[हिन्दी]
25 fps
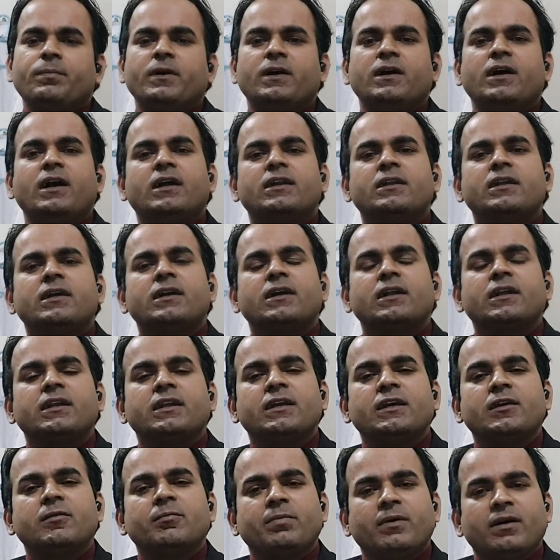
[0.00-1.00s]
पखाना
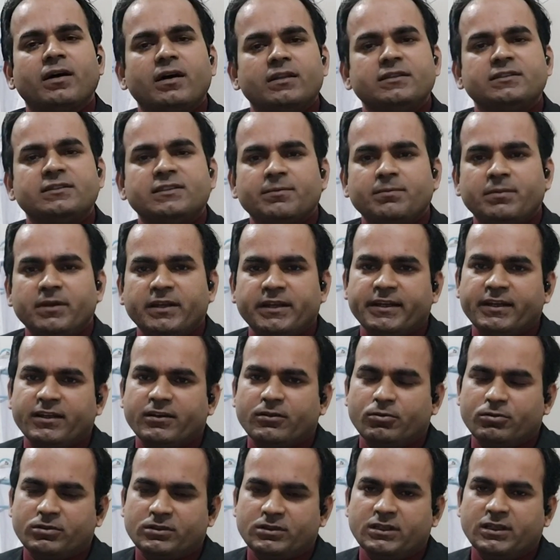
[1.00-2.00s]
करने के बाद ये
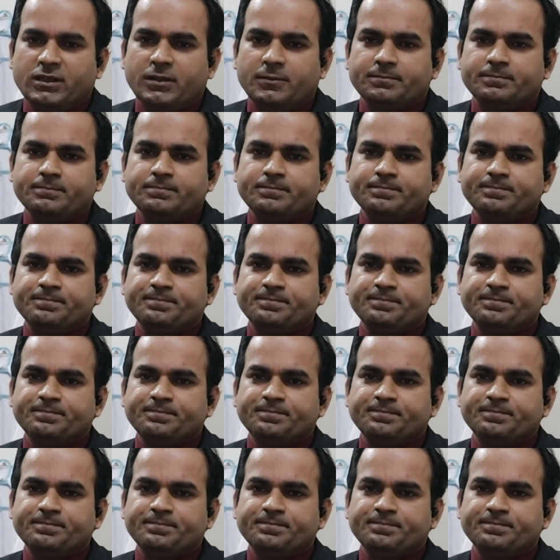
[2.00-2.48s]
ब्लीडिंग होती है